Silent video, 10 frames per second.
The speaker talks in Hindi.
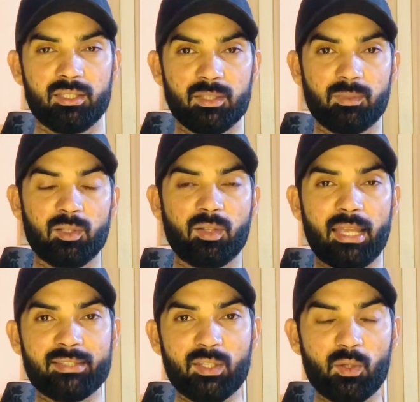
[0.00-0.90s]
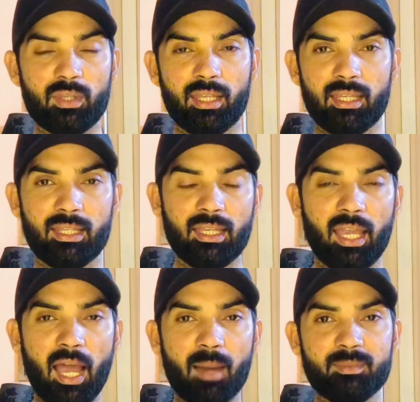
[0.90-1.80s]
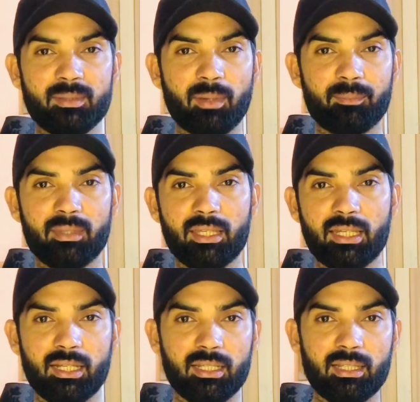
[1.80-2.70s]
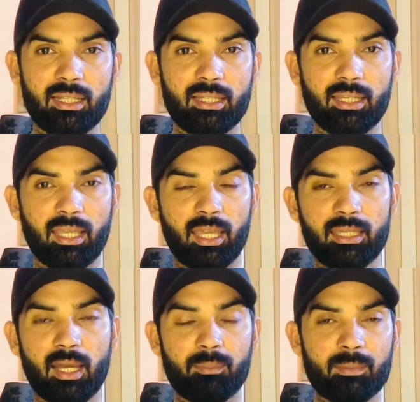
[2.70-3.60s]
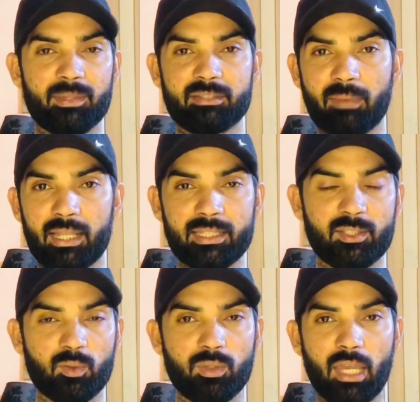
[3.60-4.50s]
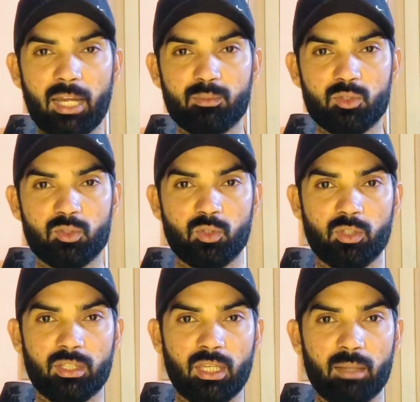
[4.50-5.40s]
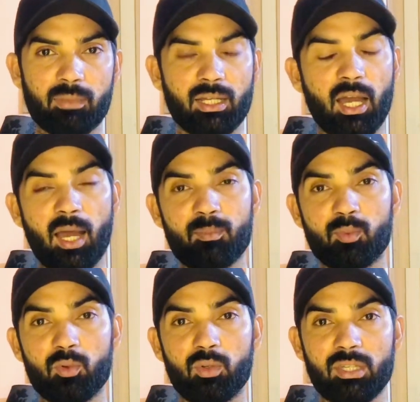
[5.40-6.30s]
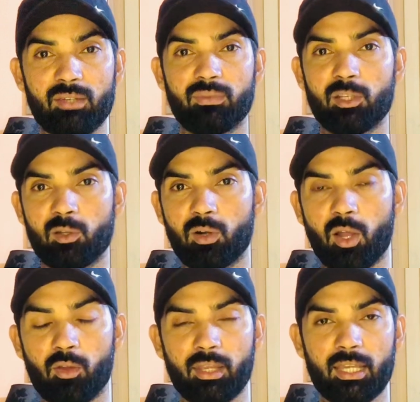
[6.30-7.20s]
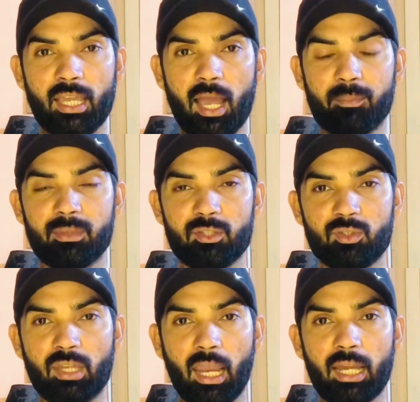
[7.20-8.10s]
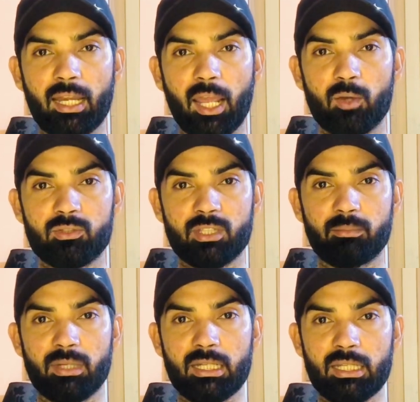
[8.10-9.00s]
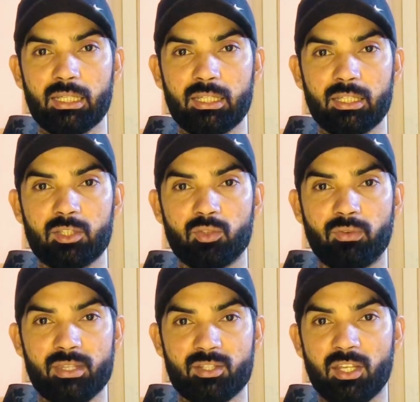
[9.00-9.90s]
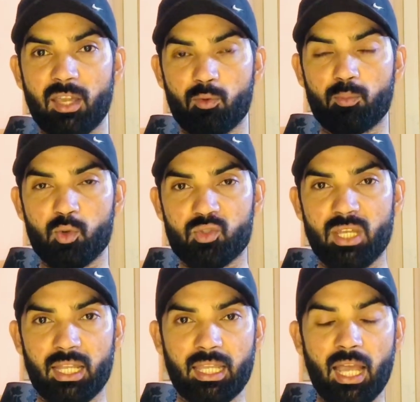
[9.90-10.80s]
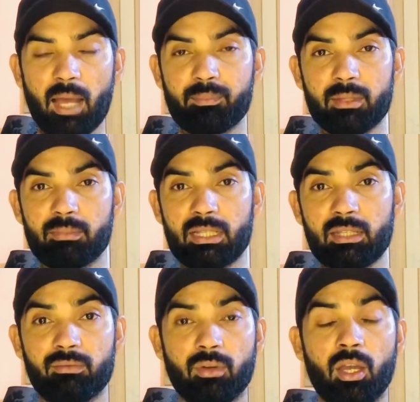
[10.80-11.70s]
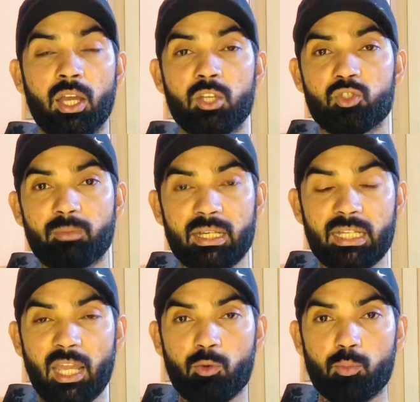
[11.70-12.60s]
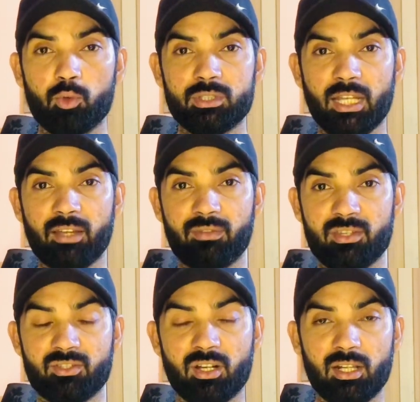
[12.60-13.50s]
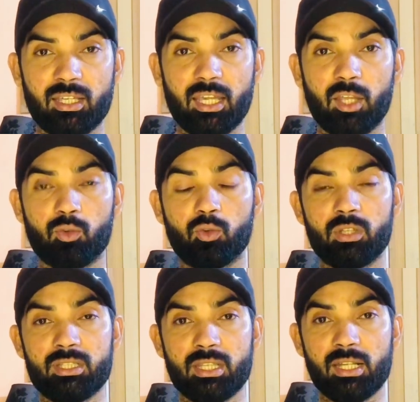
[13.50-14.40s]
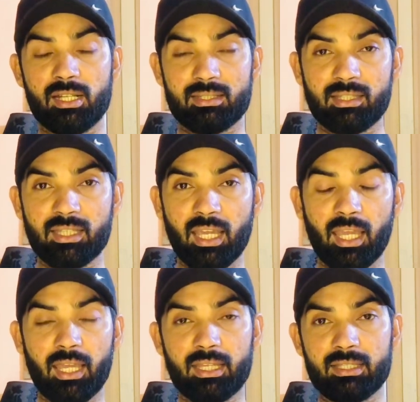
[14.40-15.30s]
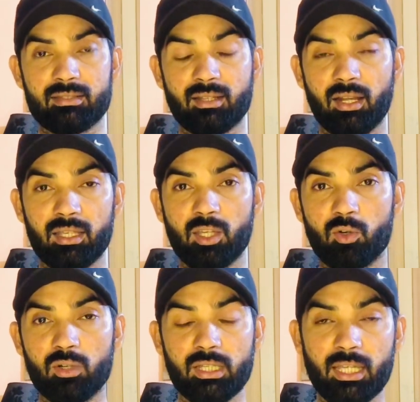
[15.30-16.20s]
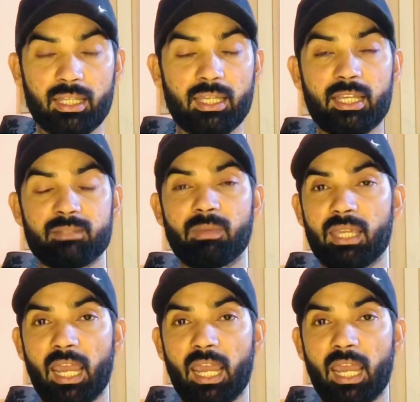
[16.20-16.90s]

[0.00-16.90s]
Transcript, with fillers: जी बिल्कुल ऐसा ही होता है कि देखें आप जब अपनी किटन लेते हैं या आपके पास पहले से कोई कैट मौजूद होती है बट आपको ये फील हो रहा होता है कि आपकी जो कैट है उसकी मट्टी की जो वेस्टिंग है वो बहुत ज़्यादा है आपकी बिलीव जो मिट्टी है वो बहुत ज्यादा वेस्ट कर रही है तो इसकी रीजन क्या है किस तरह ये हो रही है देखें इसमें